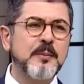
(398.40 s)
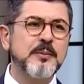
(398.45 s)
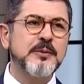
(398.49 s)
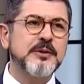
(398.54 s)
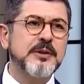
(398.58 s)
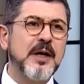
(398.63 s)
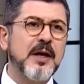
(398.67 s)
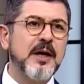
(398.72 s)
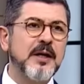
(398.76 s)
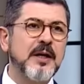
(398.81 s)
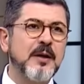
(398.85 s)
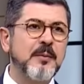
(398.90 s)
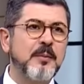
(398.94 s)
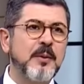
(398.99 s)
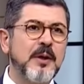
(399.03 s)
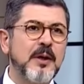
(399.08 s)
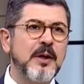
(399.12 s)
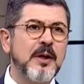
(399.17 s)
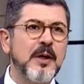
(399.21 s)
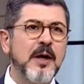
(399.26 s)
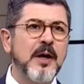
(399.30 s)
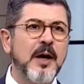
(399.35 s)

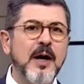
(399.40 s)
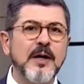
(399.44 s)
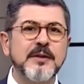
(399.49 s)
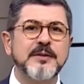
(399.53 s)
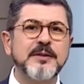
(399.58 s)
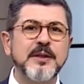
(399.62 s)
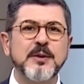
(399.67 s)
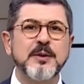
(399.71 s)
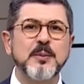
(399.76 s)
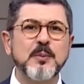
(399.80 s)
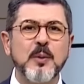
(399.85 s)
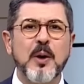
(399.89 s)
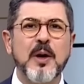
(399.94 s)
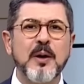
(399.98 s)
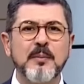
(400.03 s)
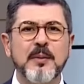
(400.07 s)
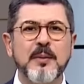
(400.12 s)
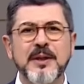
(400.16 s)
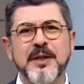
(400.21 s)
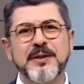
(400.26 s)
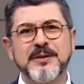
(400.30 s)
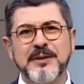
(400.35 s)
sahibi Hazreti
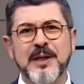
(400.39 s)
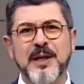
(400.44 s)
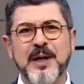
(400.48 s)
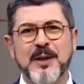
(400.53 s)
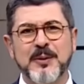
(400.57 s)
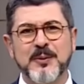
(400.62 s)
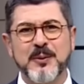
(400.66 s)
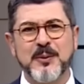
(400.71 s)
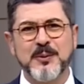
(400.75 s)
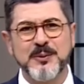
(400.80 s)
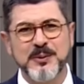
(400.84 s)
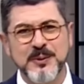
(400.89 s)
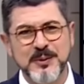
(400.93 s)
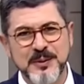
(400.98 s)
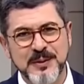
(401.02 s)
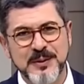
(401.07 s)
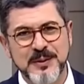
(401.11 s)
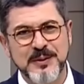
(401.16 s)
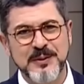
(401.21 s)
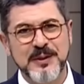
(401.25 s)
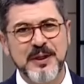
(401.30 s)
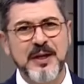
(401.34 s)
Muhammed'e salat olsun.
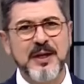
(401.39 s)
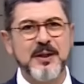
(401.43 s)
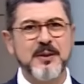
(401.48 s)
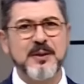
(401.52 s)
Salat.